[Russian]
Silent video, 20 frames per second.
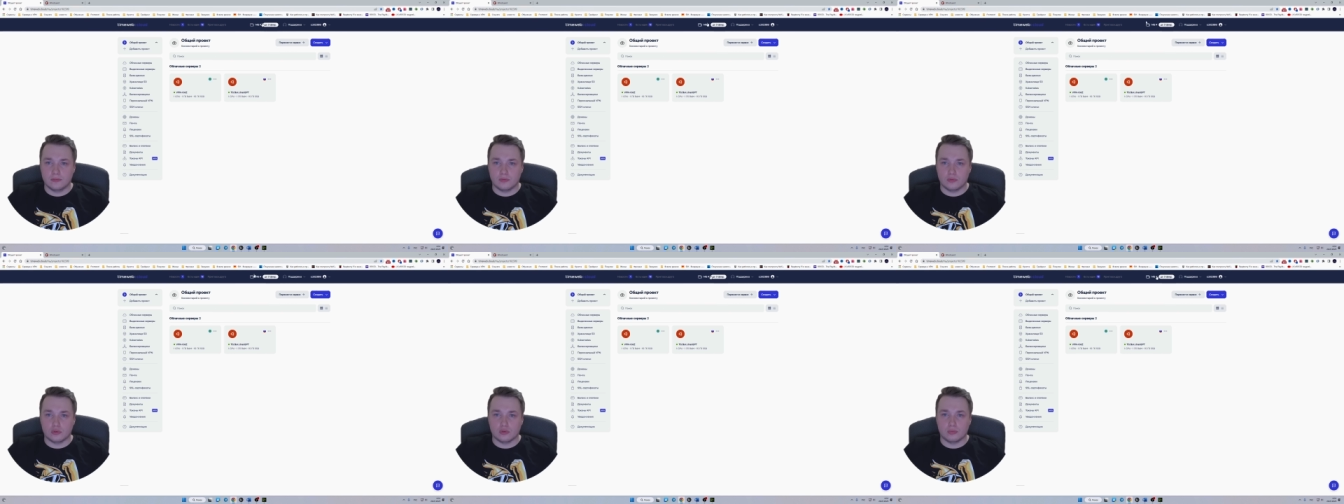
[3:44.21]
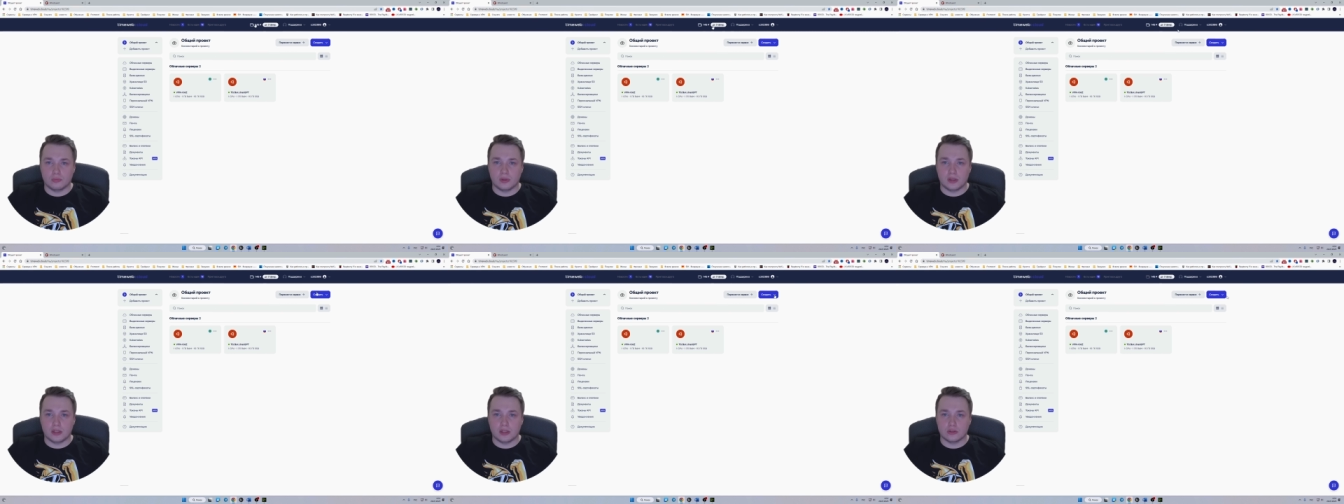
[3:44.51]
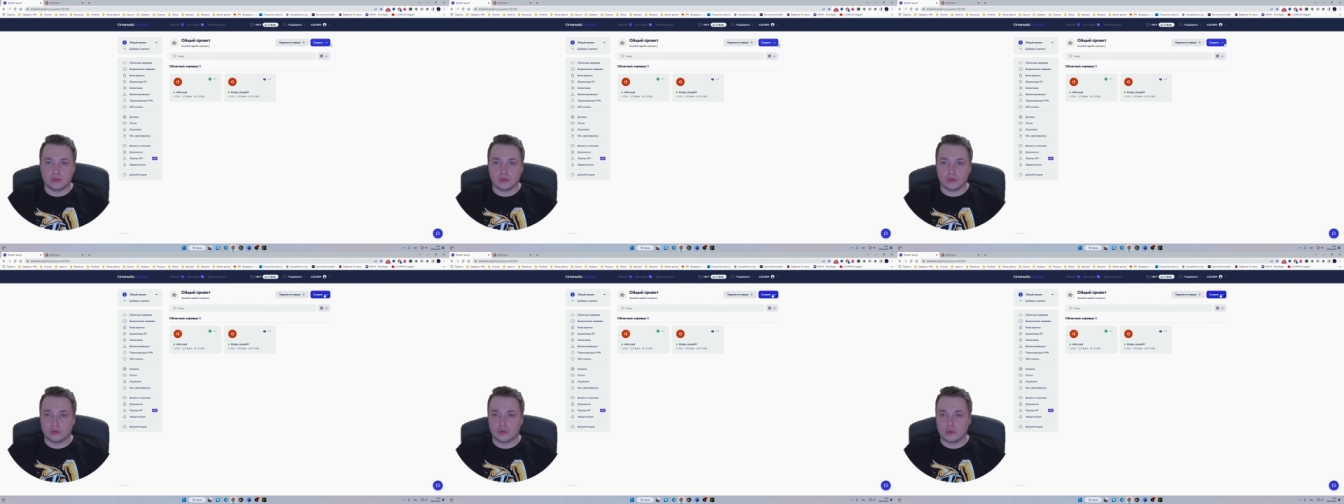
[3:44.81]
Вот у меня
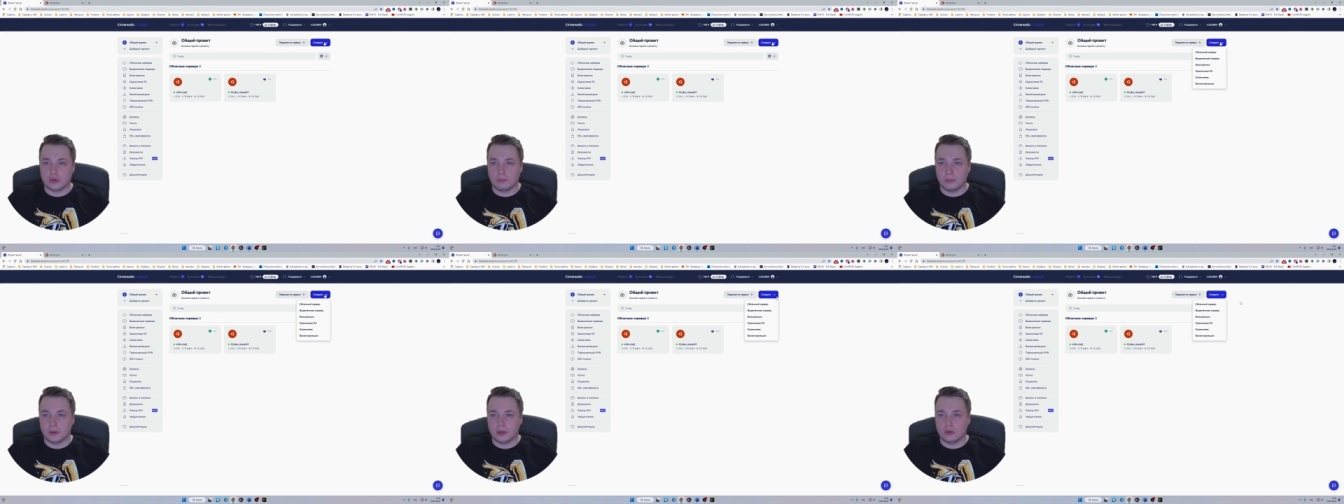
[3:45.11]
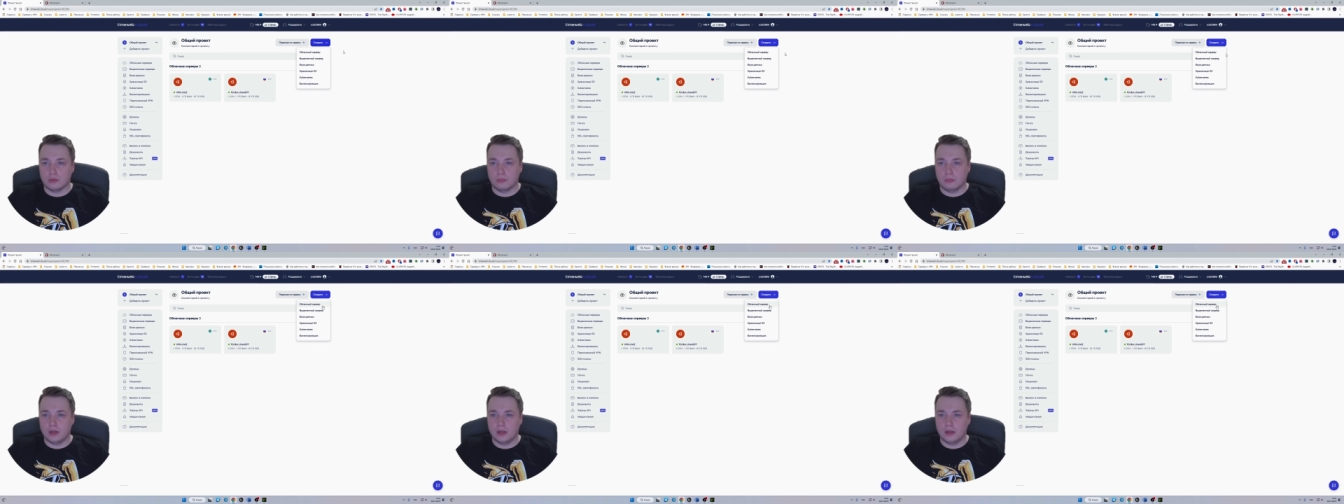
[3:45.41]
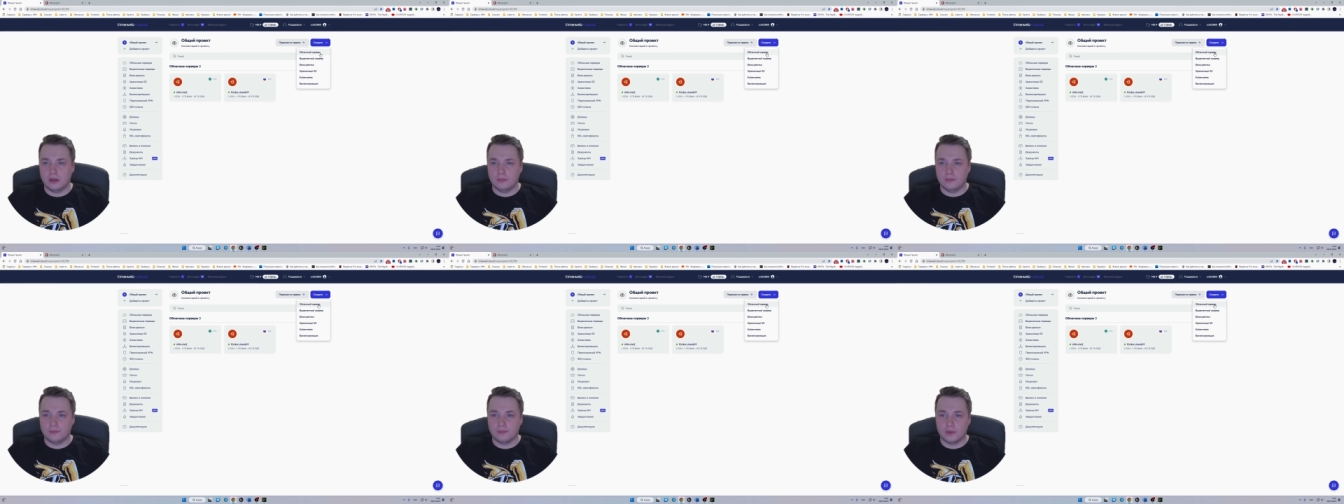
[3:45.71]
есть 145
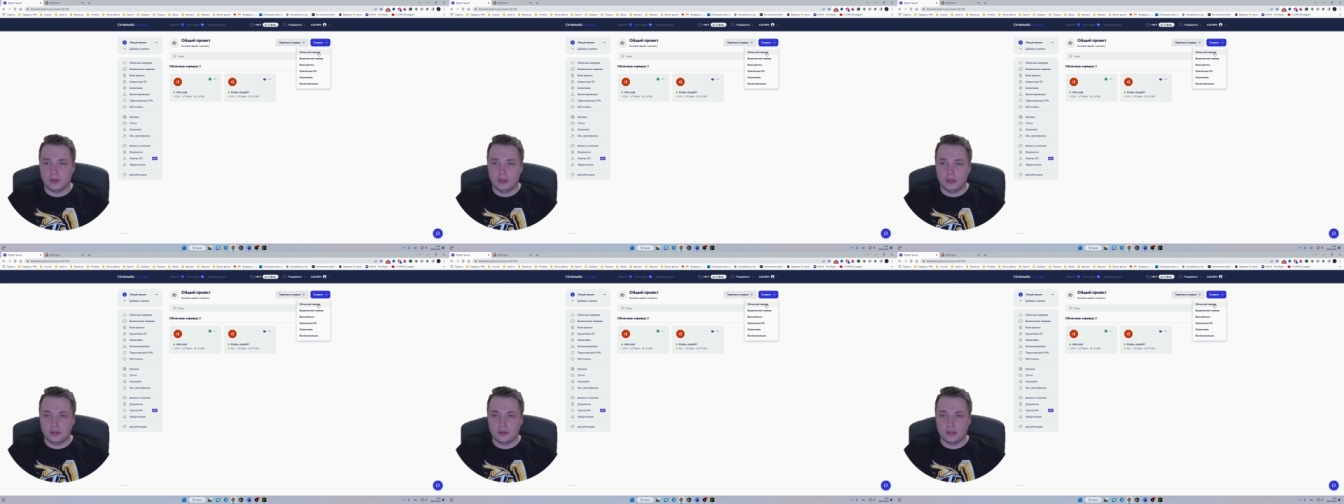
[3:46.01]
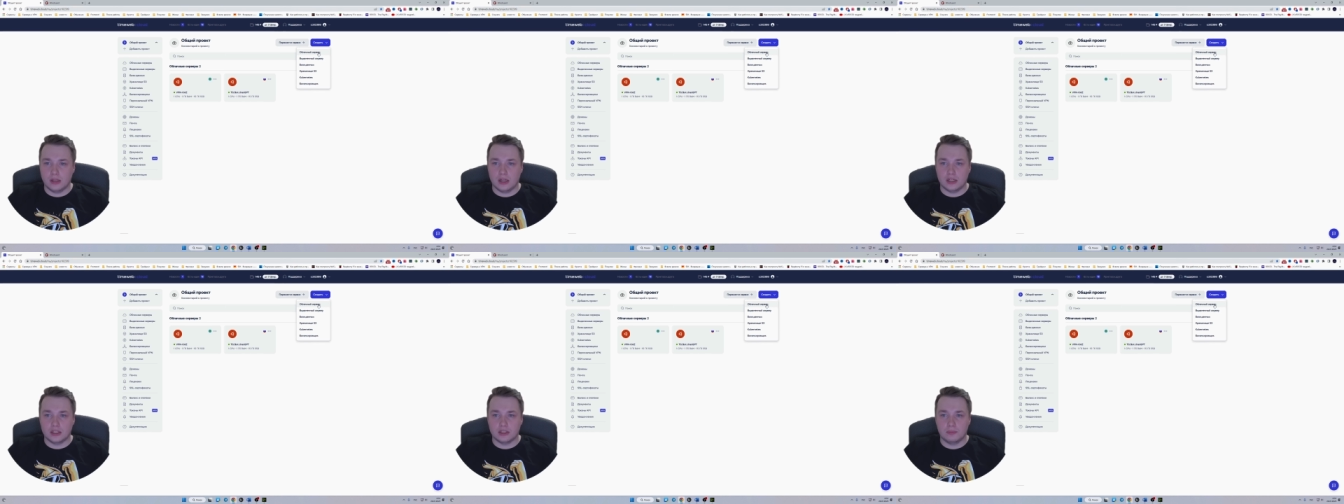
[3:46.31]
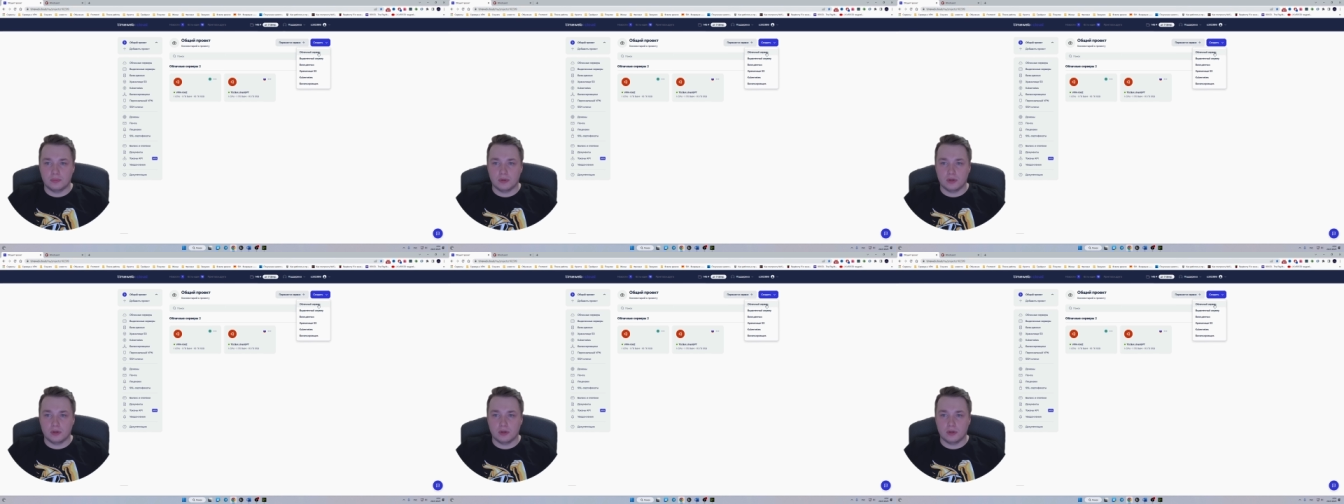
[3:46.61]
рублей. И дальше